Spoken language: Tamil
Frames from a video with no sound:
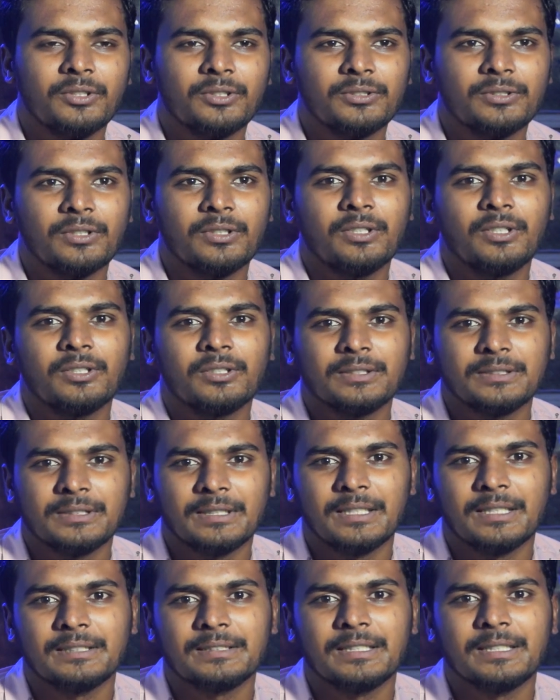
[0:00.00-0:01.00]
வருஷம் அவங்க
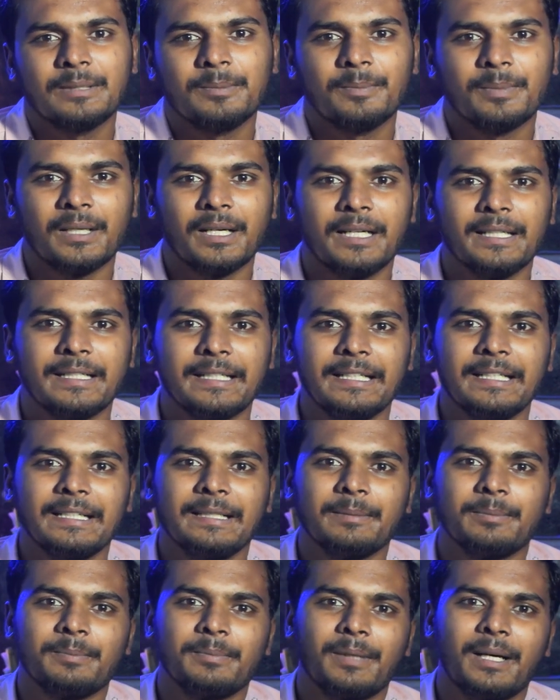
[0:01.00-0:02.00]
தாத்தா பாட்டி
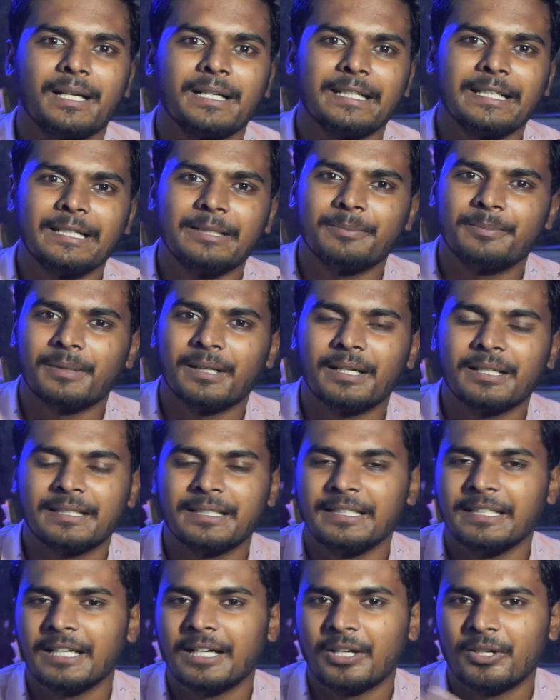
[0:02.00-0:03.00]
பாட்டிக்கு
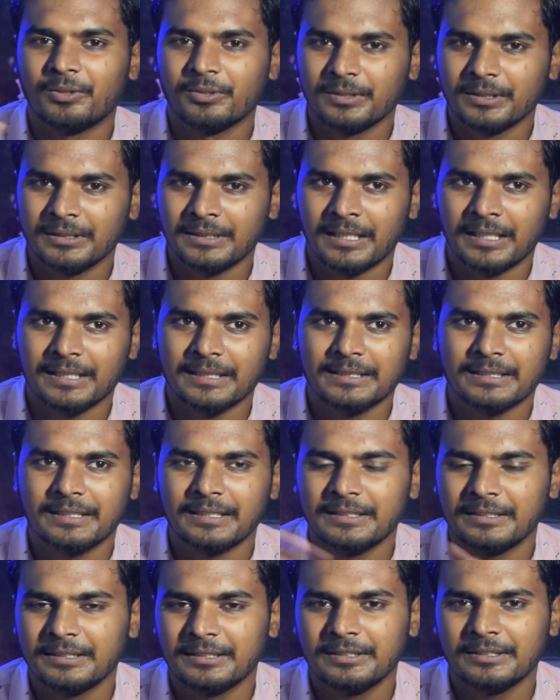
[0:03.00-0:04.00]
பாட்டி அவங்க
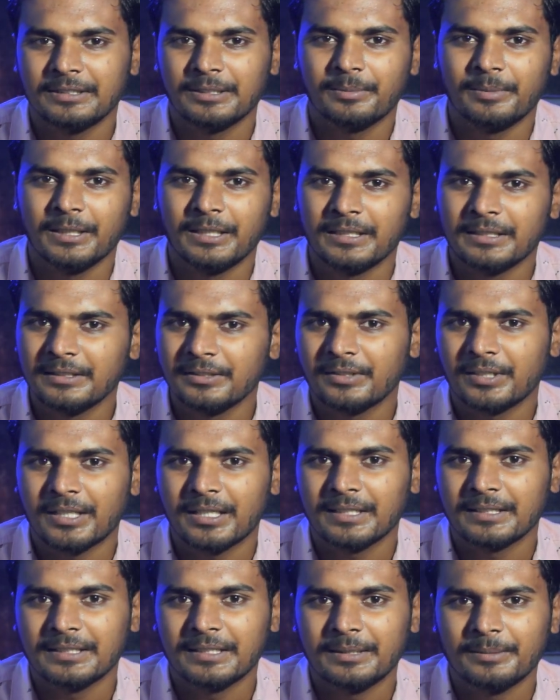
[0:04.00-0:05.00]
நடத்தின திருச்சபையிலேருந்து
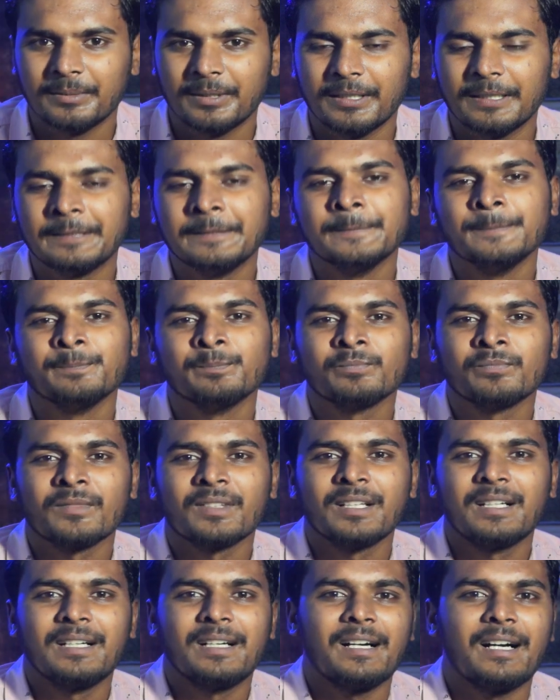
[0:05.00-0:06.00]
வராங்க தெரியுமா
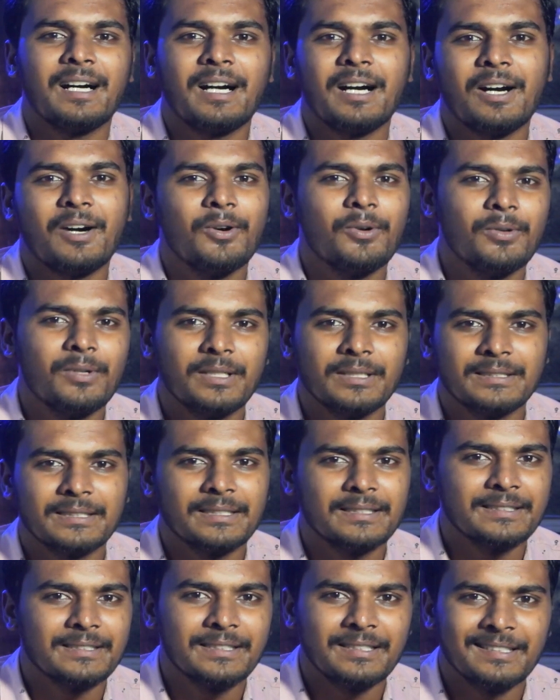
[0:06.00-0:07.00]
அவங்க
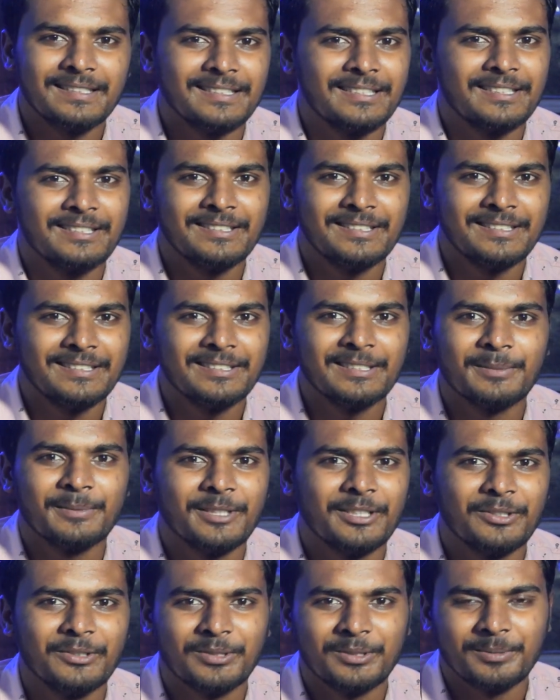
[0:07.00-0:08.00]
சர்ச்சில் என்னது இந்த
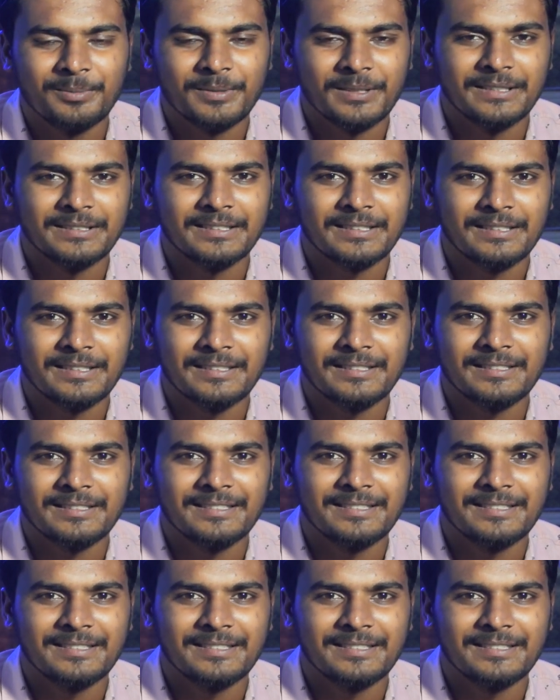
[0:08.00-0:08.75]
மாதிரி ஒரு பிரச்சனை